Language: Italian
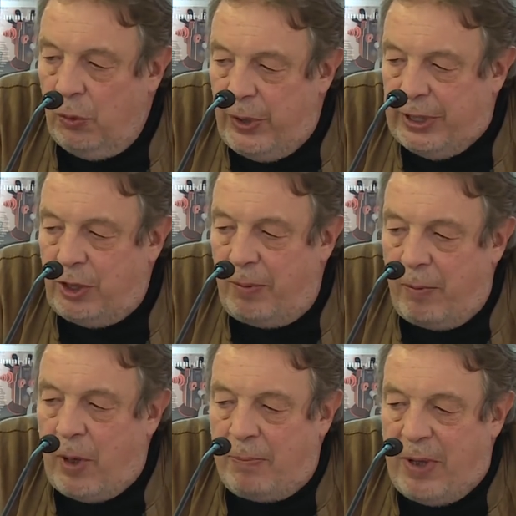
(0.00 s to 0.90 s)
questo
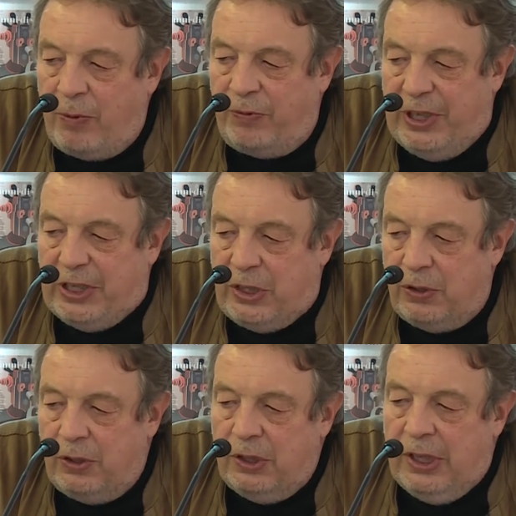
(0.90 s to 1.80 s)
abbiamo,
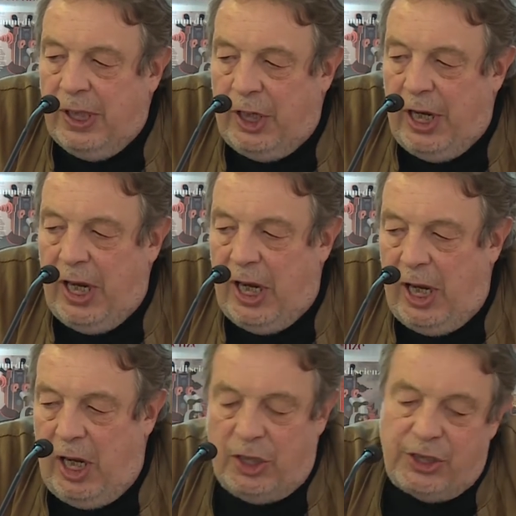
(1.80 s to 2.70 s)
visto
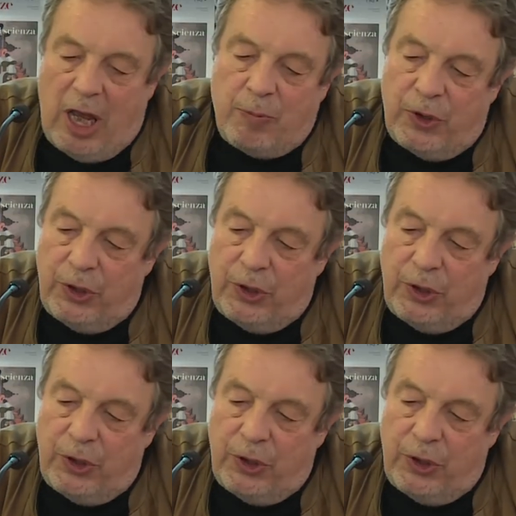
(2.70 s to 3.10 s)
che eh, siamo